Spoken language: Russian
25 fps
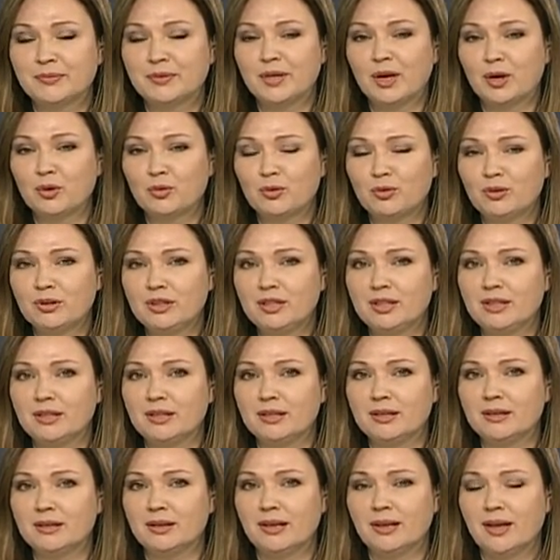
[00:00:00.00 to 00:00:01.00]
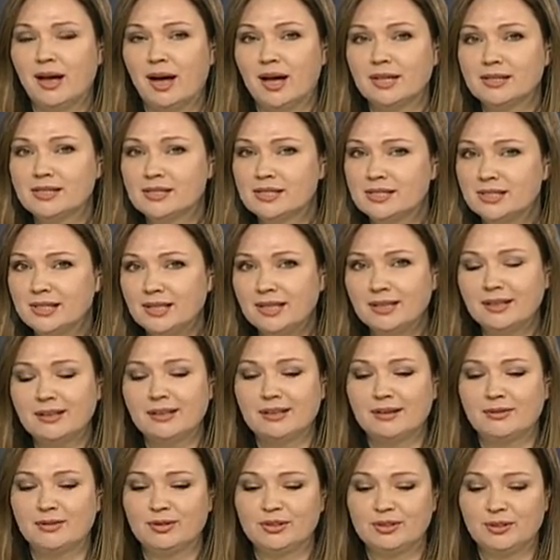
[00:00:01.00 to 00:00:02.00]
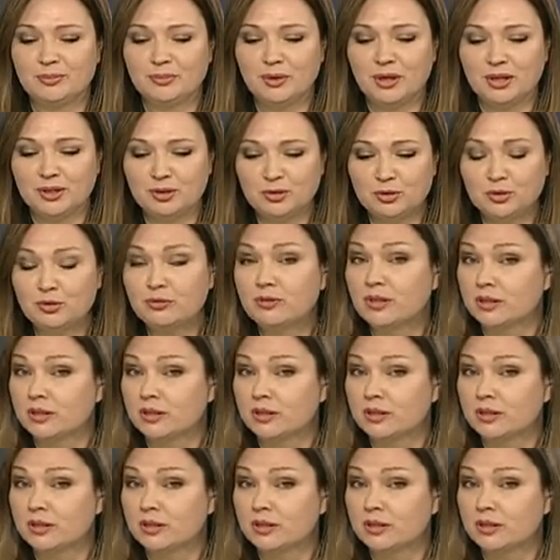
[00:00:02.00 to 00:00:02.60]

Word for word: дороги от снега в этом году,